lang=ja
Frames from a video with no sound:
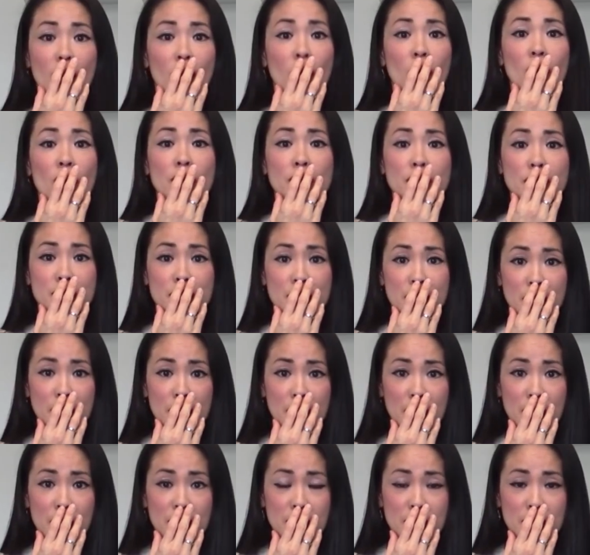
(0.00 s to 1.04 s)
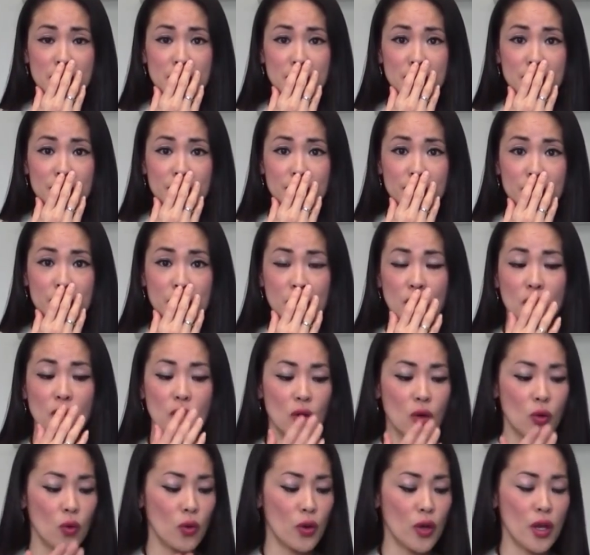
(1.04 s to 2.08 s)
美味しいです。
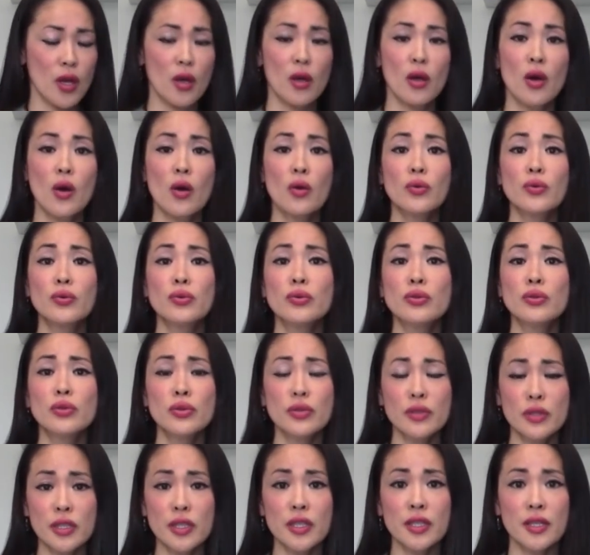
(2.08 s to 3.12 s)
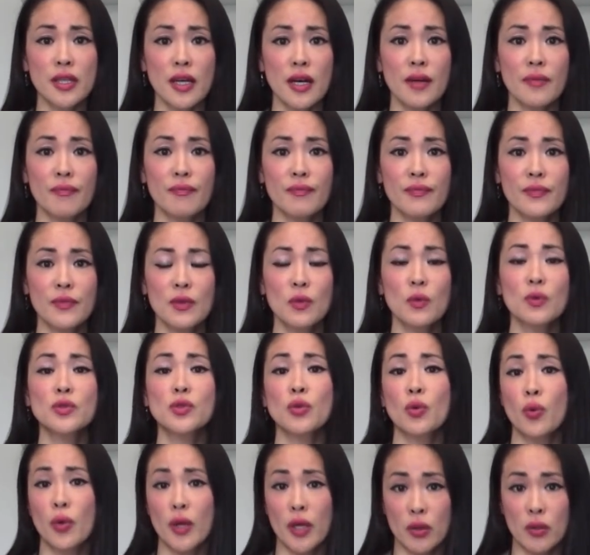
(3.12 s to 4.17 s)
これ、フルーティーな
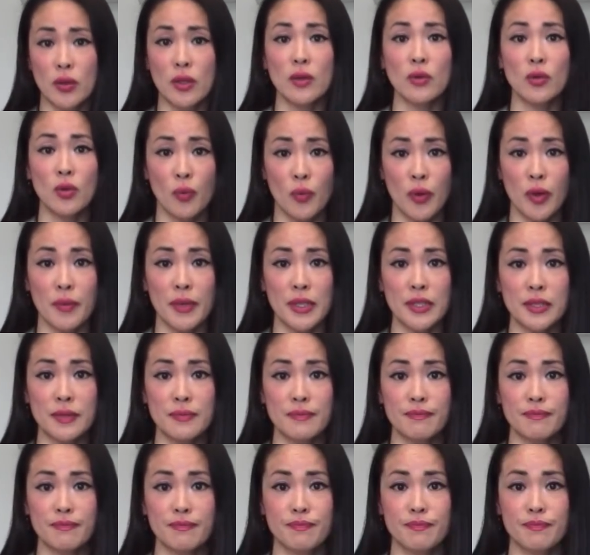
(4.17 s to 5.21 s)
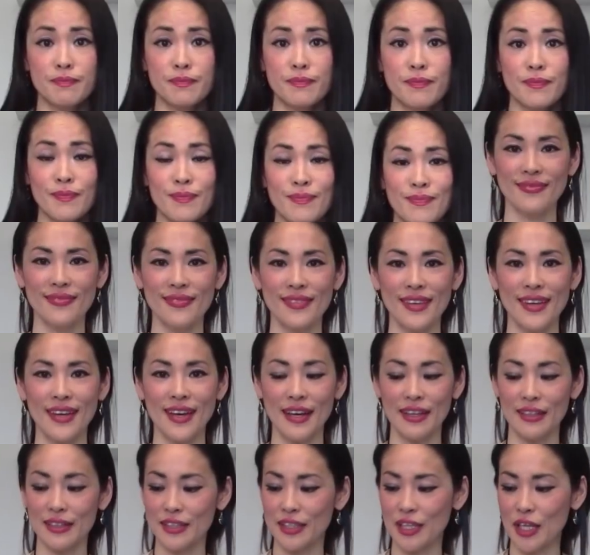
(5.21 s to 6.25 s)
チョコレートだと思います。
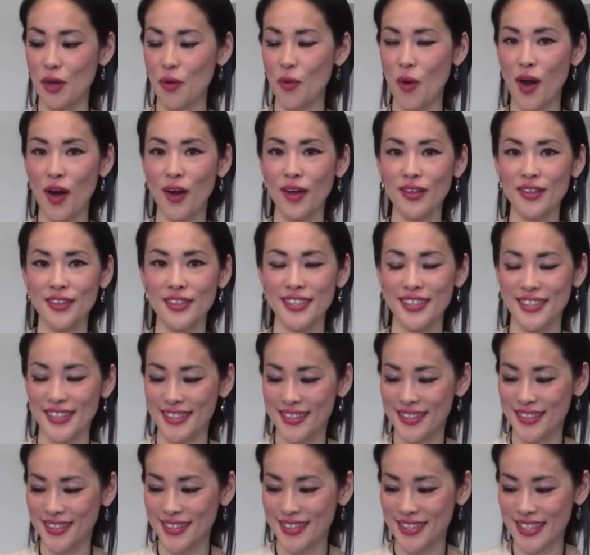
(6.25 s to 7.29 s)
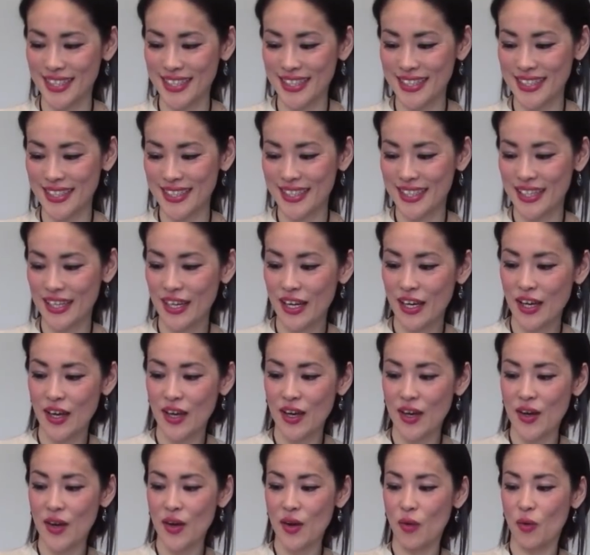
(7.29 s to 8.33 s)
では、引き続き、
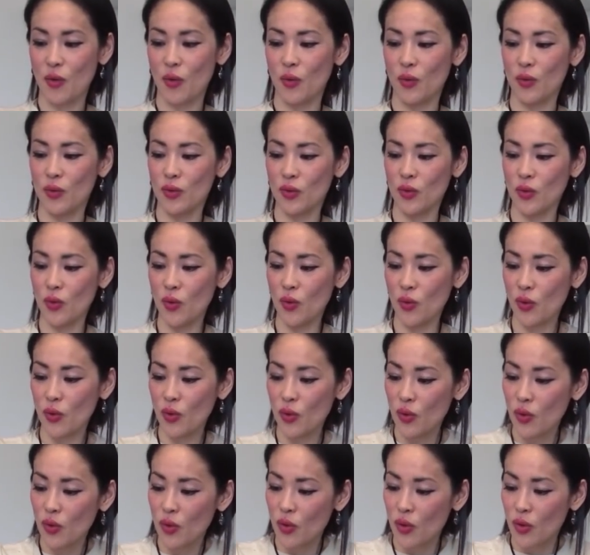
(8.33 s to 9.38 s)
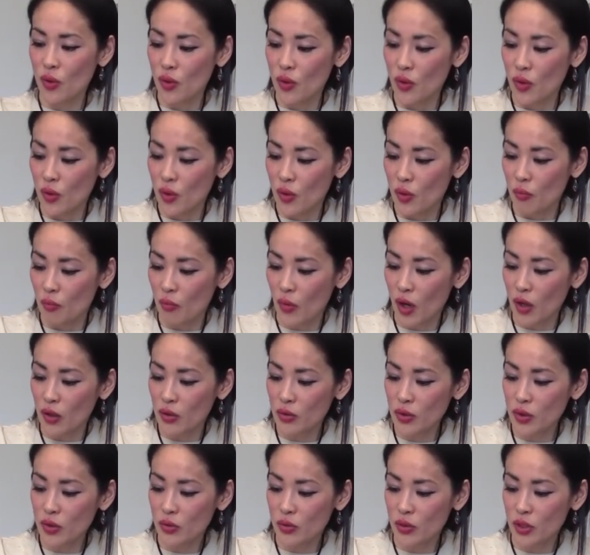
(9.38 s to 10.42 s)
この
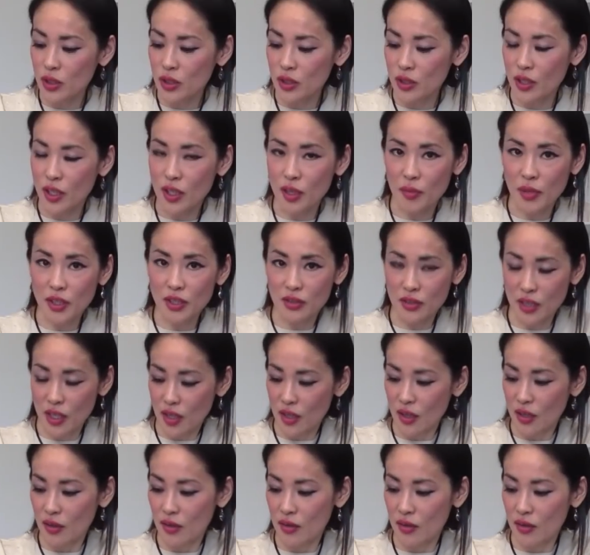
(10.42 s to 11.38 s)
丸いの気になりますね。